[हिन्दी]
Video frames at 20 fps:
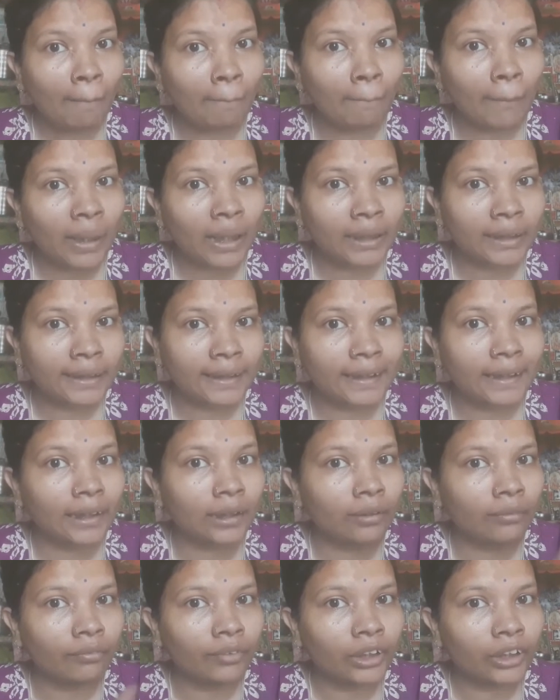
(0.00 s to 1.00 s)
बट
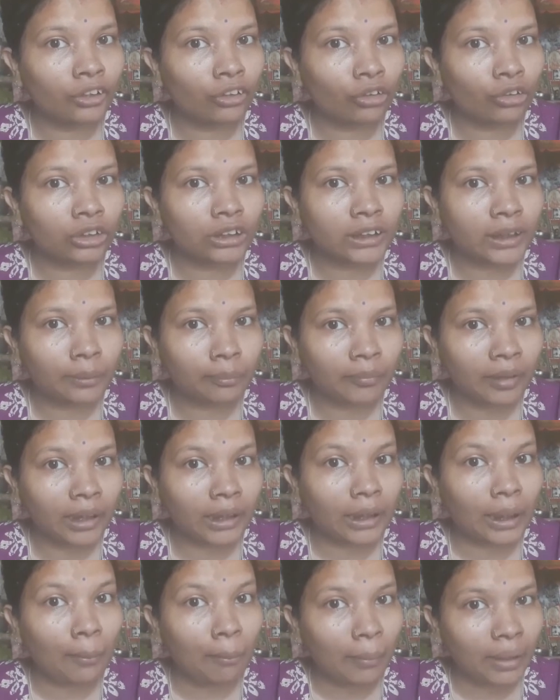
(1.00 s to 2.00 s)
वीडियो uh, को स्किप
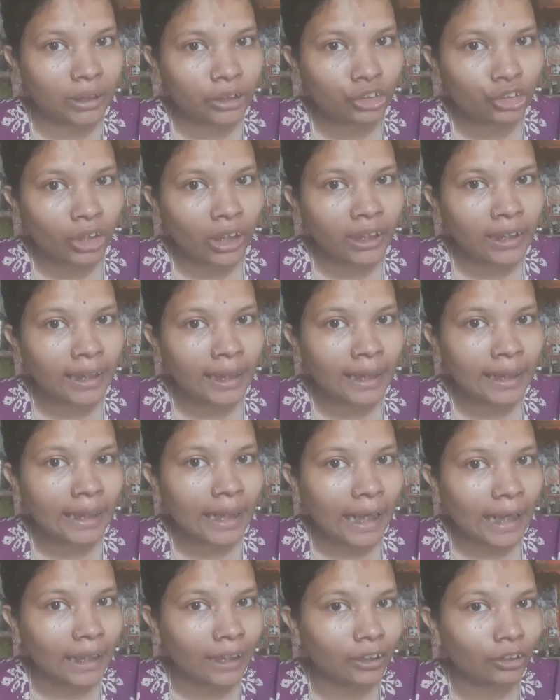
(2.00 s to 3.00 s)
करके मत जाइए
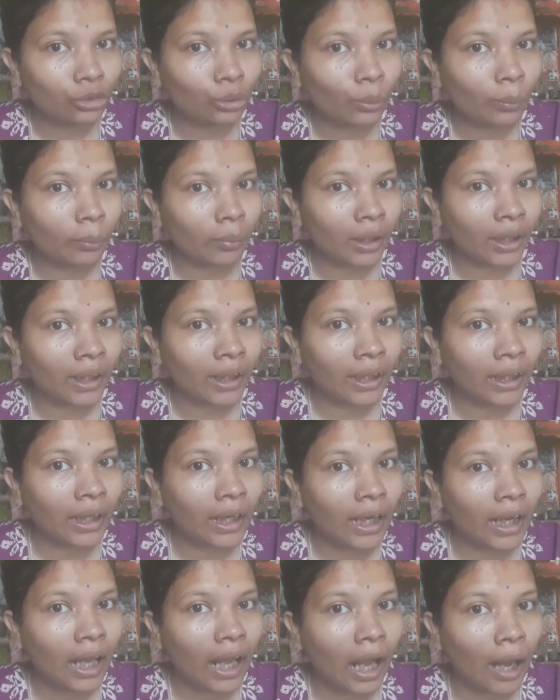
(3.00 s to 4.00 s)
नहीं तो मैं
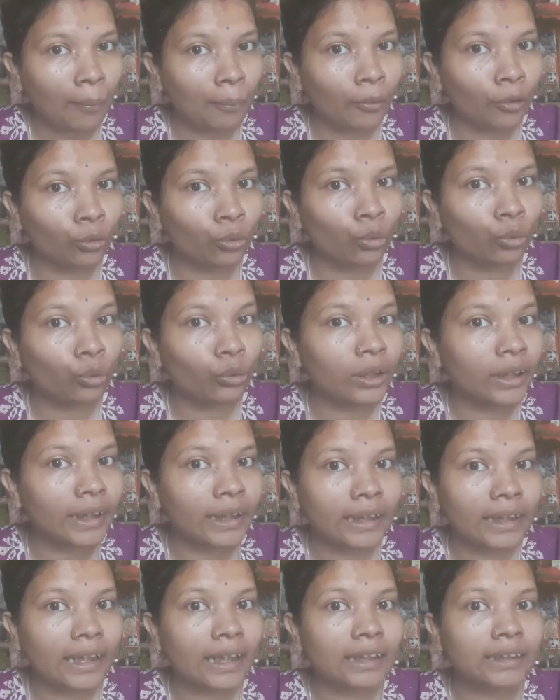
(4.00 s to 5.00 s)
आप लोगों को
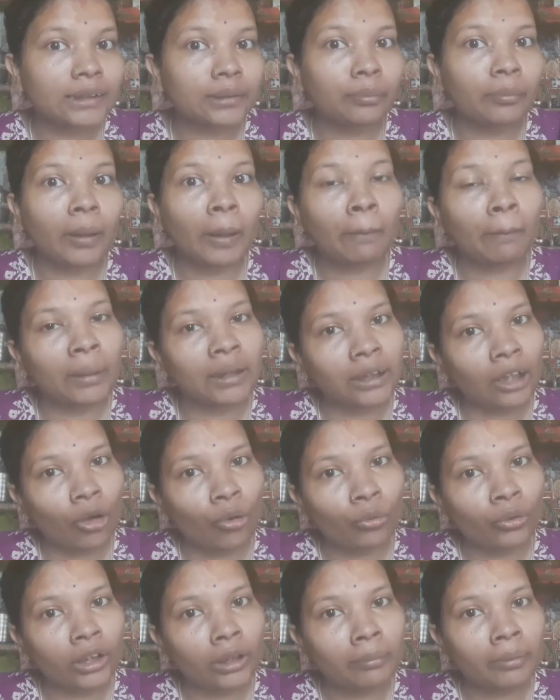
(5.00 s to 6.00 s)
डिटेल्स में
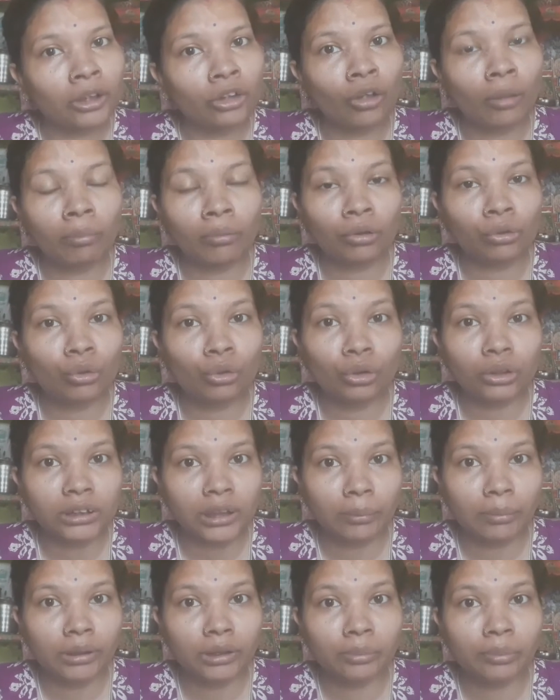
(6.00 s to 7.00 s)
बताऊँगी भी तो आप लोगों को
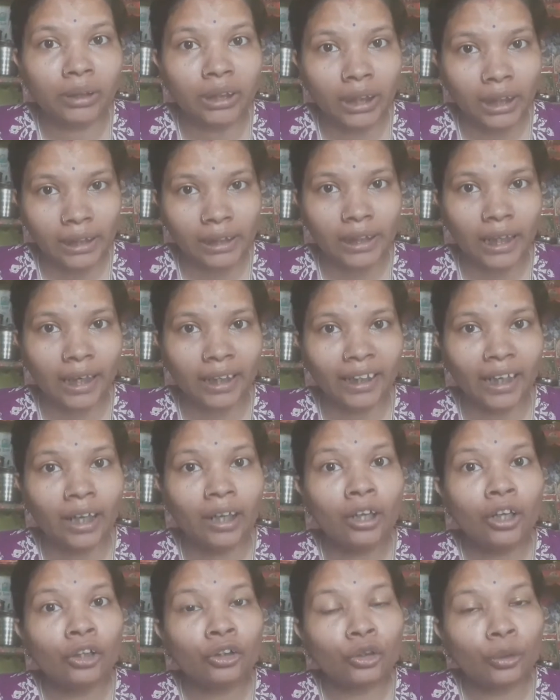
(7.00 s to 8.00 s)
समझ में नहीं आएगा
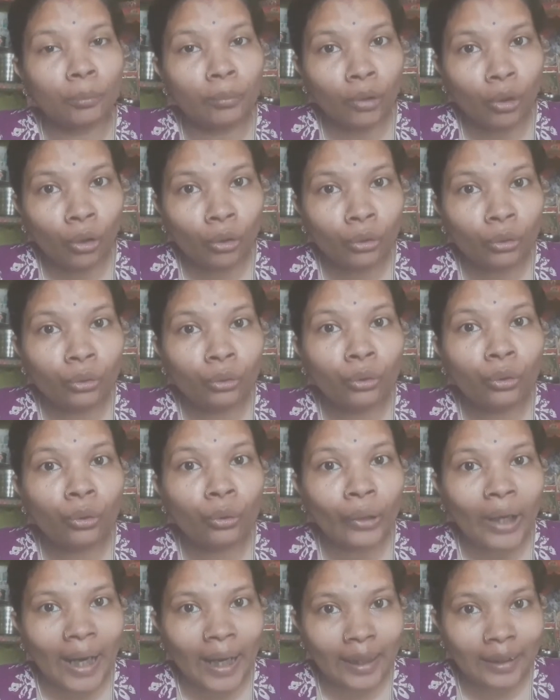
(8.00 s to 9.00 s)
तो ब्लॉग
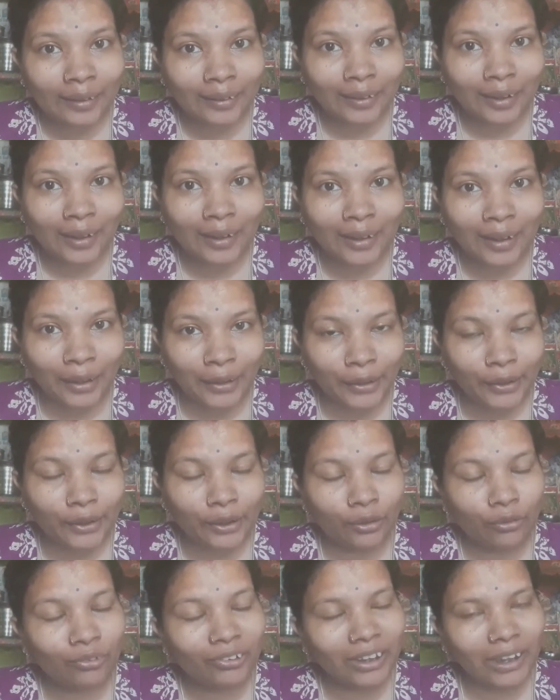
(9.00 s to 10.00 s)
को एंड तक
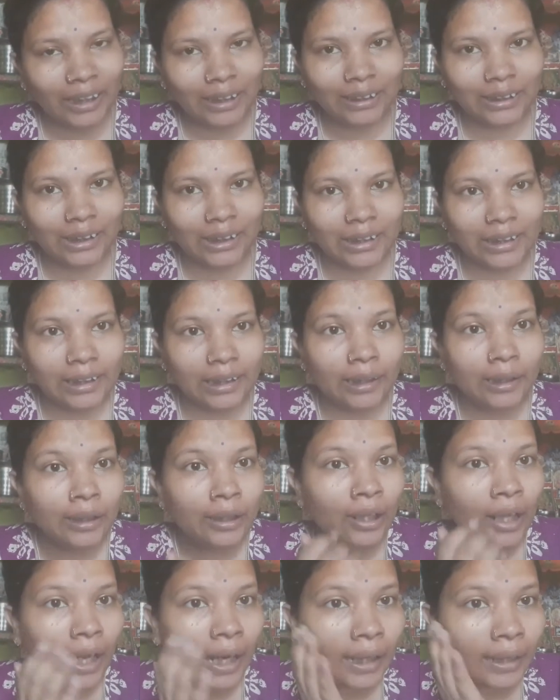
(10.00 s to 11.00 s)
कंटिन्यू देखते रहिए
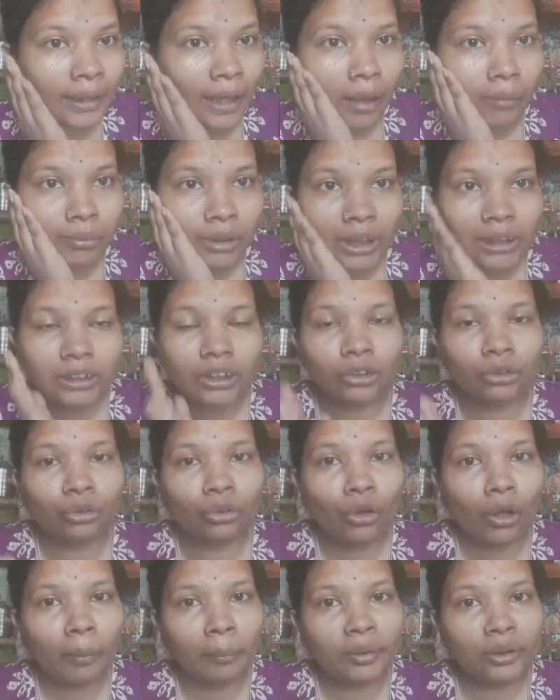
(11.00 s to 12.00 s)
एंड आप देख सकते
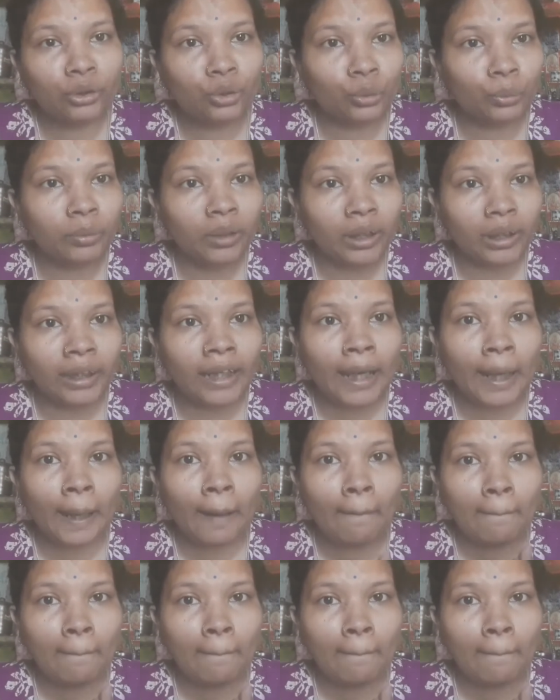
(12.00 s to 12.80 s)
हो अभी सुबह के